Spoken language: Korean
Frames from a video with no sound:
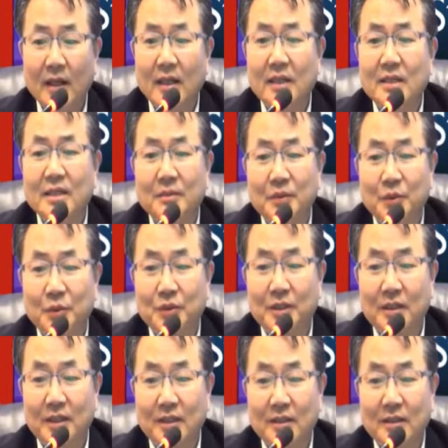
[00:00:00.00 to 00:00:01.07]
지금
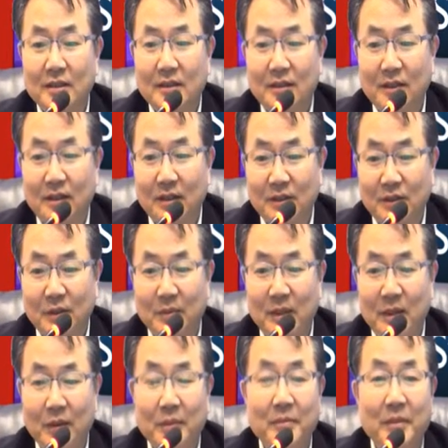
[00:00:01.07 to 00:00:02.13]
교실은 어, 정말
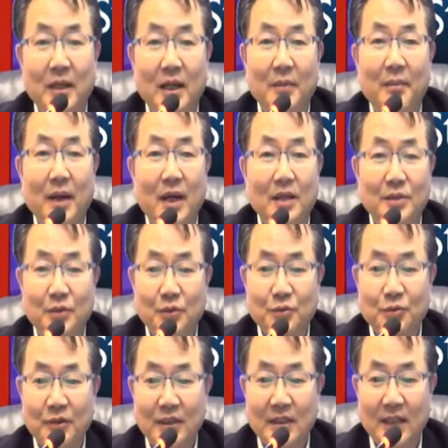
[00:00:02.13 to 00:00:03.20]
웬만한
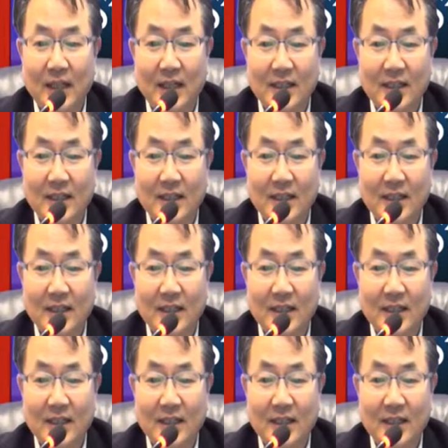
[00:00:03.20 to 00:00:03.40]
방송국 이상의